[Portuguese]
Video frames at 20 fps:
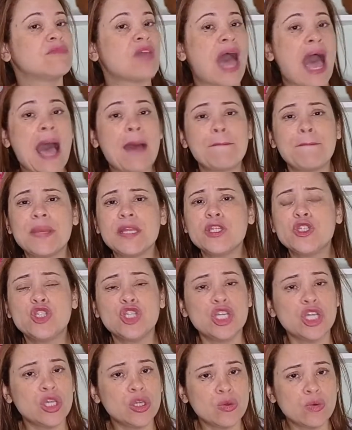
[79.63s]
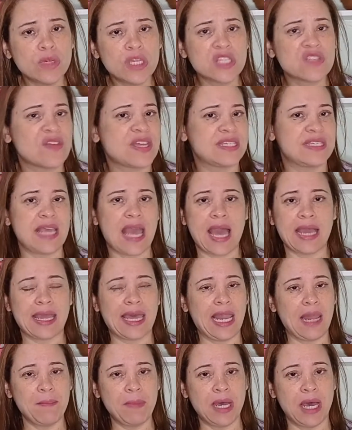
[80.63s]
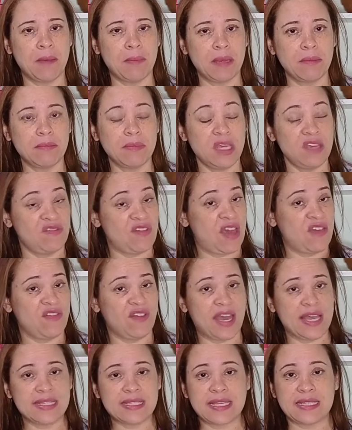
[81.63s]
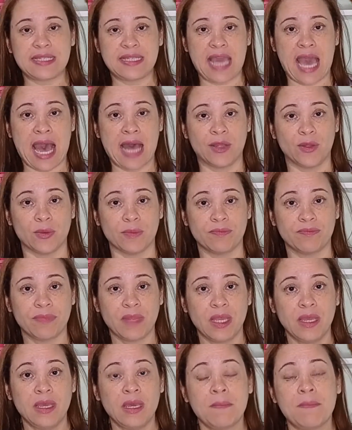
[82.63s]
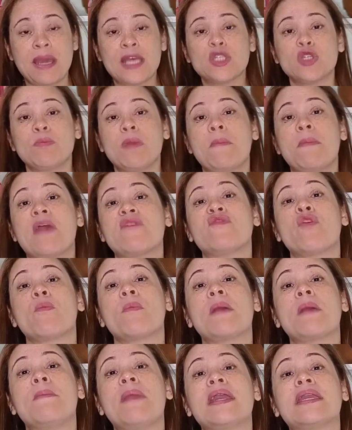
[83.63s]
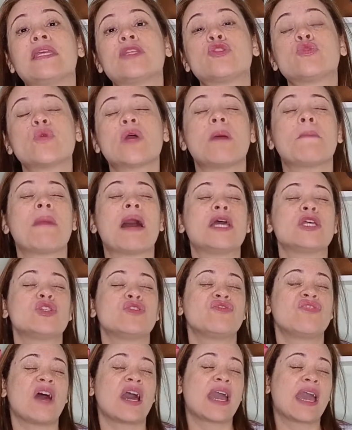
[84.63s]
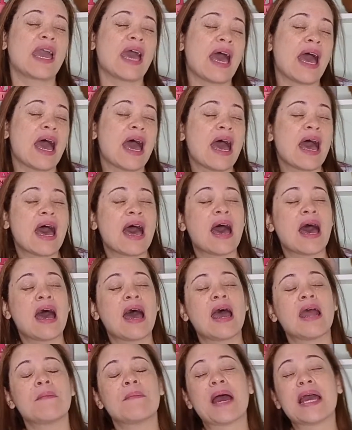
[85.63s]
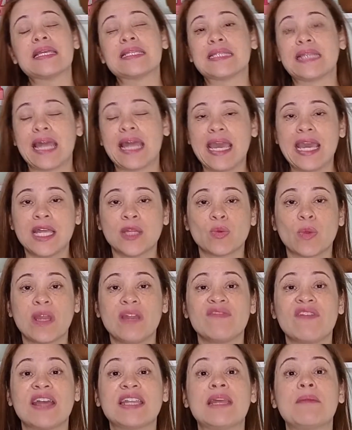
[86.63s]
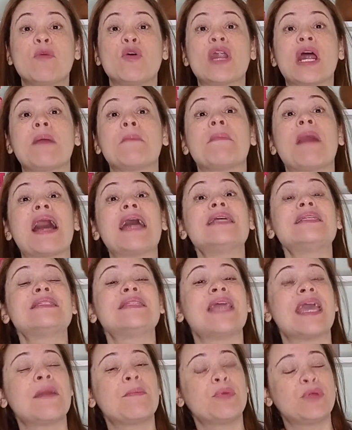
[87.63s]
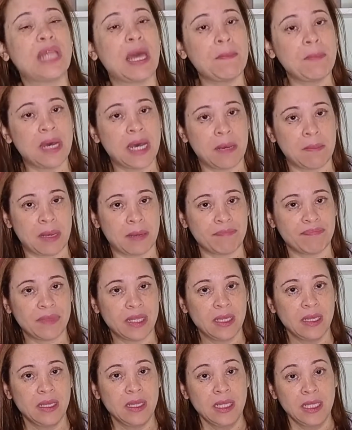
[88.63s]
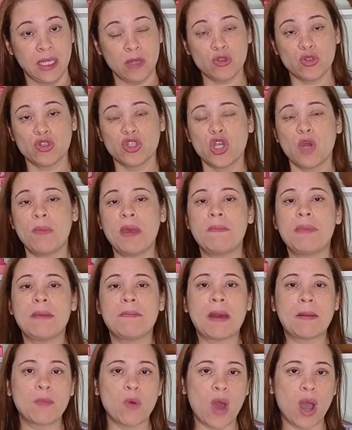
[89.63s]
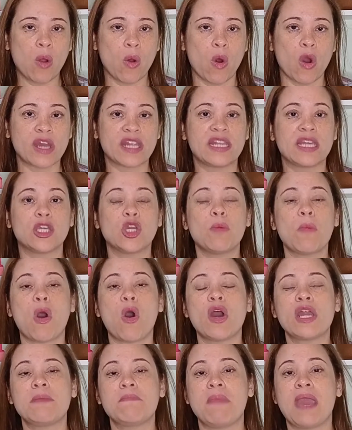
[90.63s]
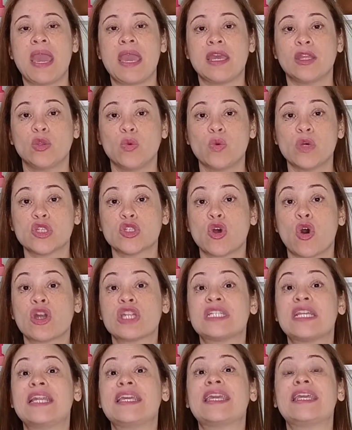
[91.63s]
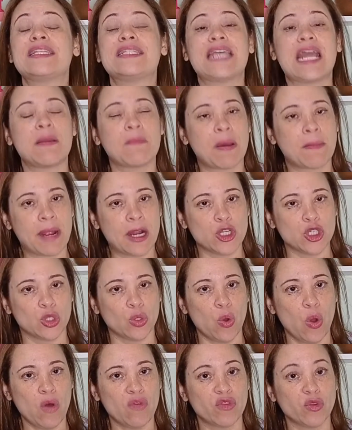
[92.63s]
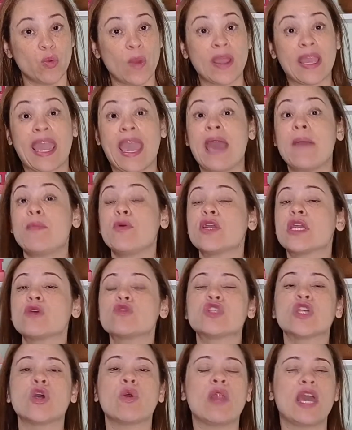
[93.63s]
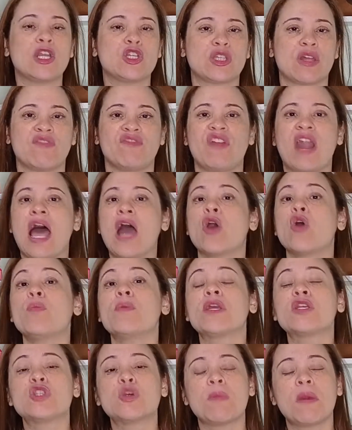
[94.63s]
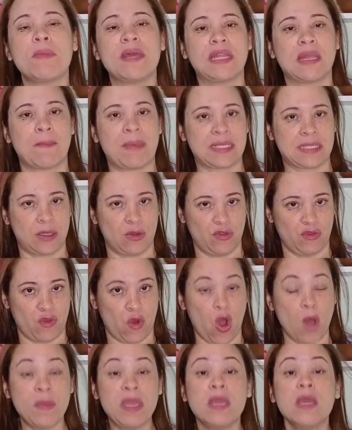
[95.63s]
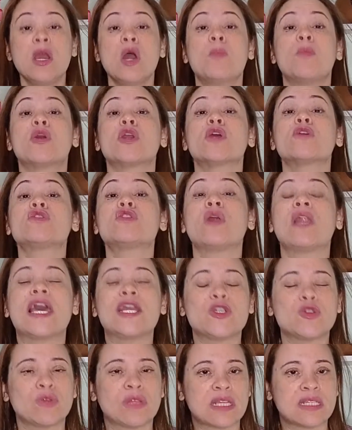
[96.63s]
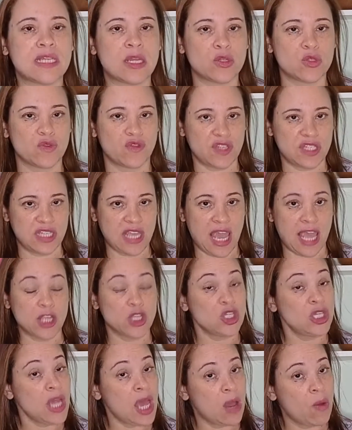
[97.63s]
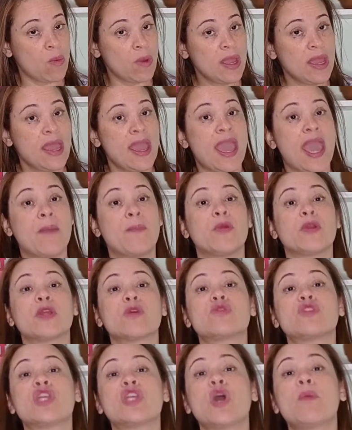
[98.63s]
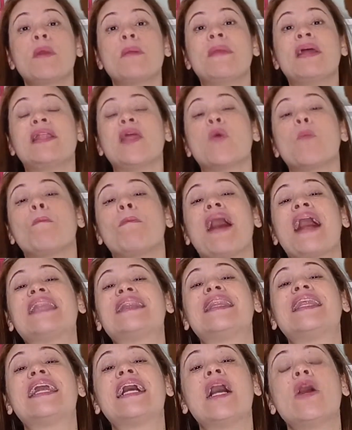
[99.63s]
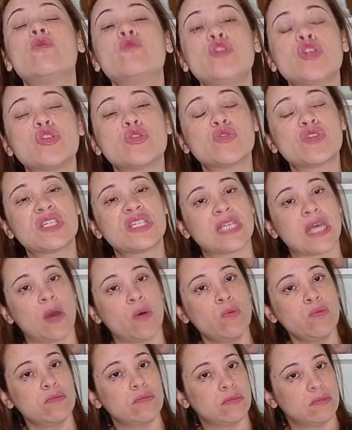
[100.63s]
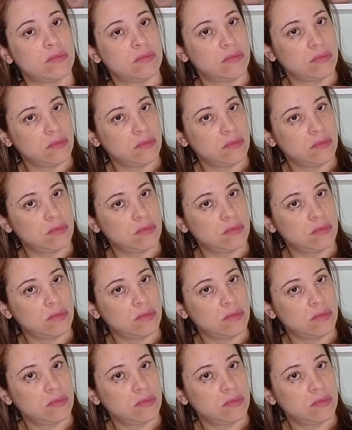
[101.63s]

rapidinho esvaziar aquela mama e vai ficar saciado. Mas se o bebê for um bebê que suga mais devagar, mais lento, ele vai demorar mais tempo na mama. Então, se o seu bebê mamou agora e daqui uma hora e meia, duas horas ele quiser mamar de novo, não é que é porque o seu leite está fraco ou porque o seu bebê está passando fome, porque o seu leite não está sendo suficiente. Não, é porque o seu bebê tem um padrão de sucção